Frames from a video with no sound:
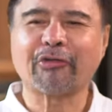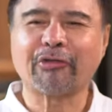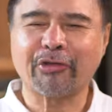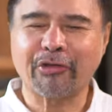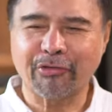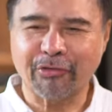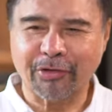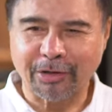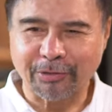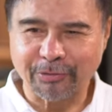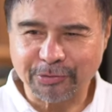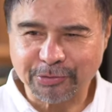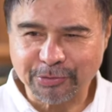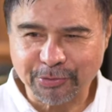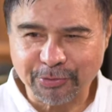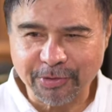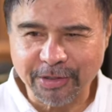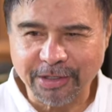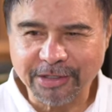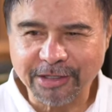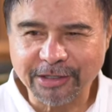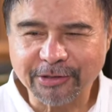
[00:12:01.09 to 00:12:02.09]
ninyo yung
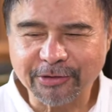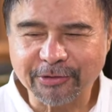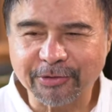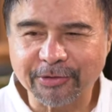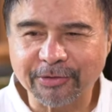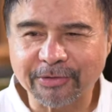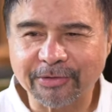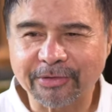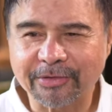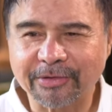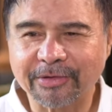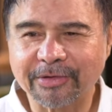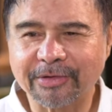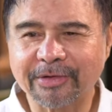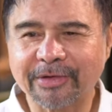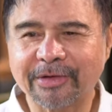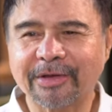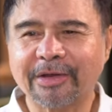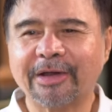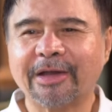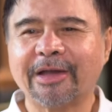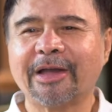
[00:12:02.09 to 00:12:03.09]
kalusugan ninyo,
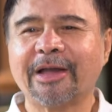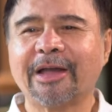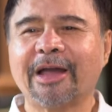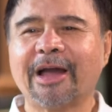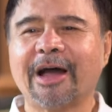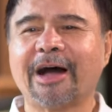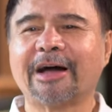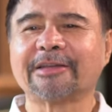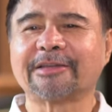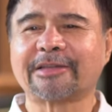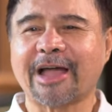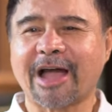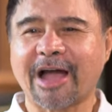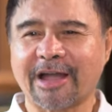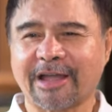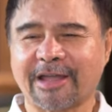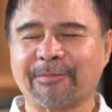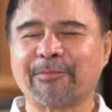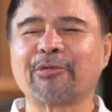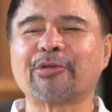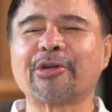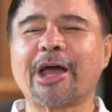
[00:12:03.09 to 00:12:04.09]
ang
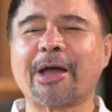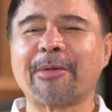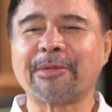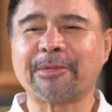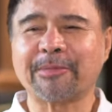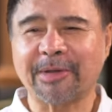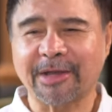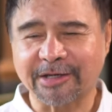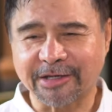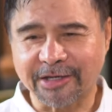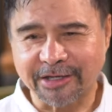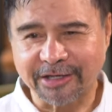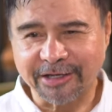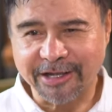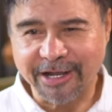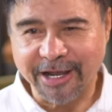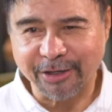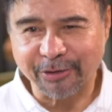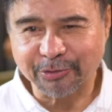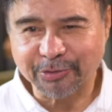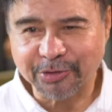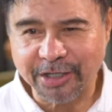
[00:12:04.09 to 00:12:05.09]
tangi po namin
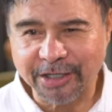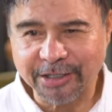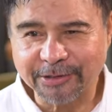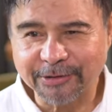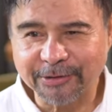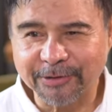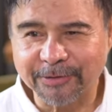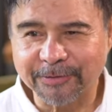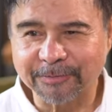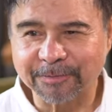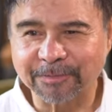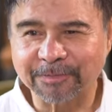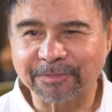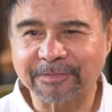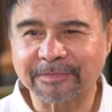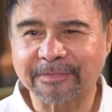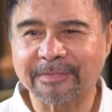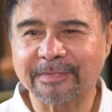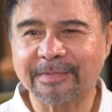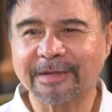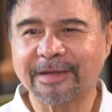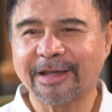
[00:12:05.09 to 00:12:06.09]
mairiregalo sa inyo,
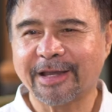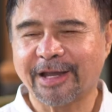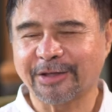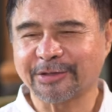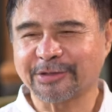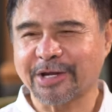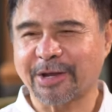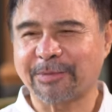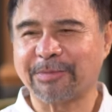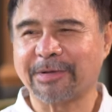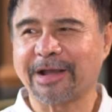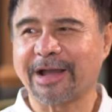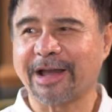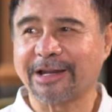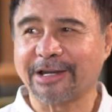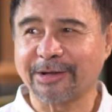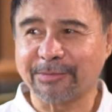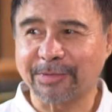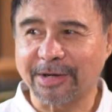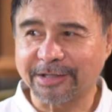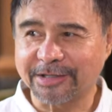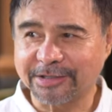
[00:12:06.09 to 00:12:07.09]
ang sabi nga
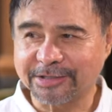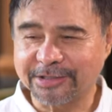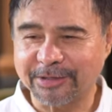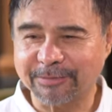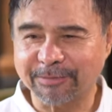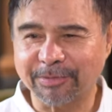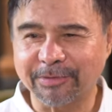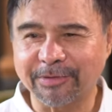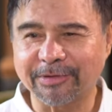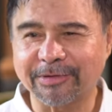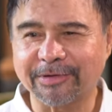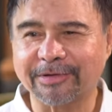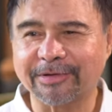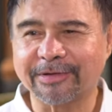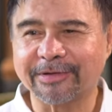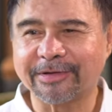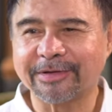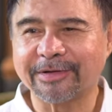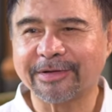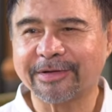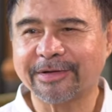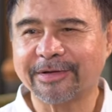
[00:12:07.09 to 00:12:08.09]
ng mga disipulo,
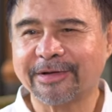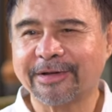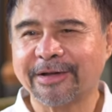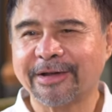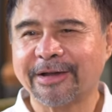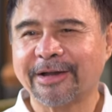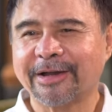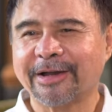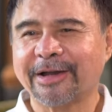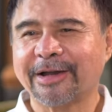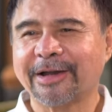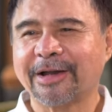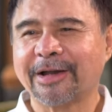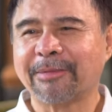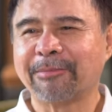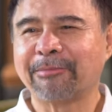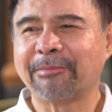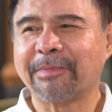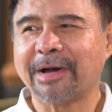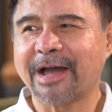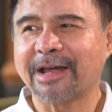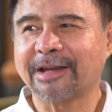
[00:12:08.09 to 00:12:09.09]

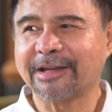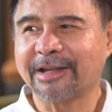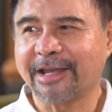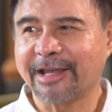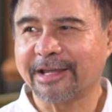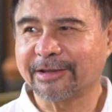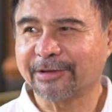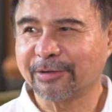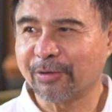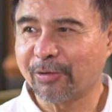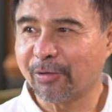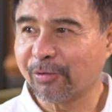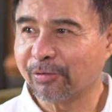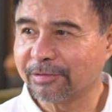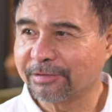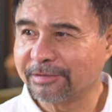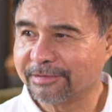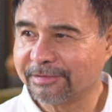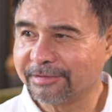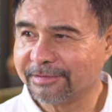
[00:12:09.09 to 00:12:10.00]
money and gold.